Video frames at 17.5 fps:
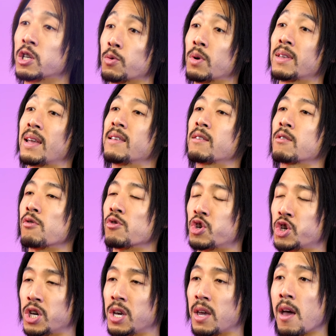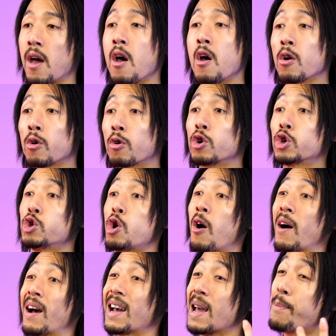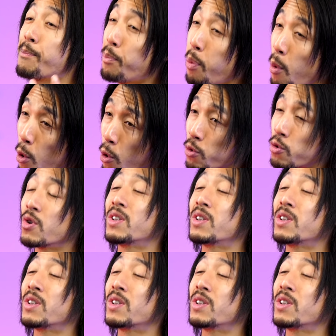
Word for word: souhaitent être coachés, que je leur réponde